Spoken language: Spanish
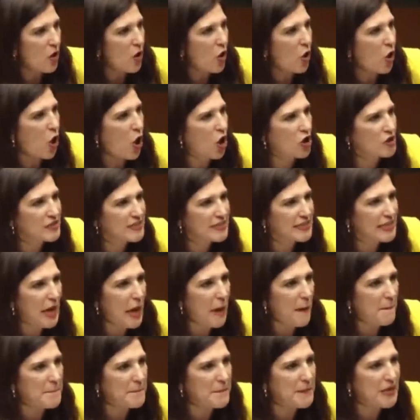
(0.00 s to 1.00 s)
11
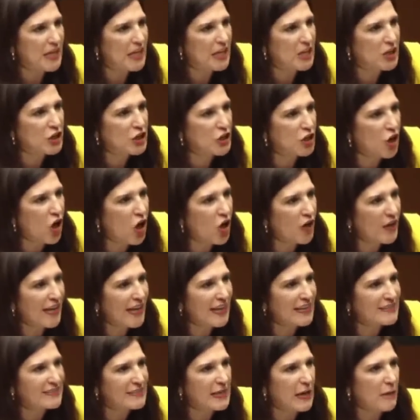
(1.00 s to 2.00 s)

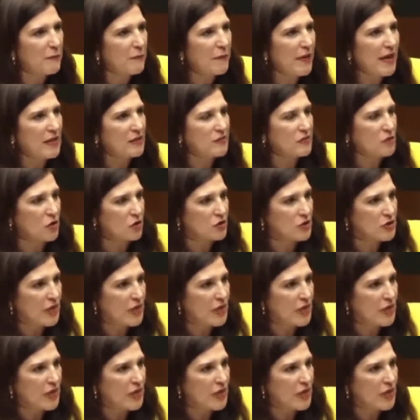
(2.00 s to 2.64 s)
billones de pesos.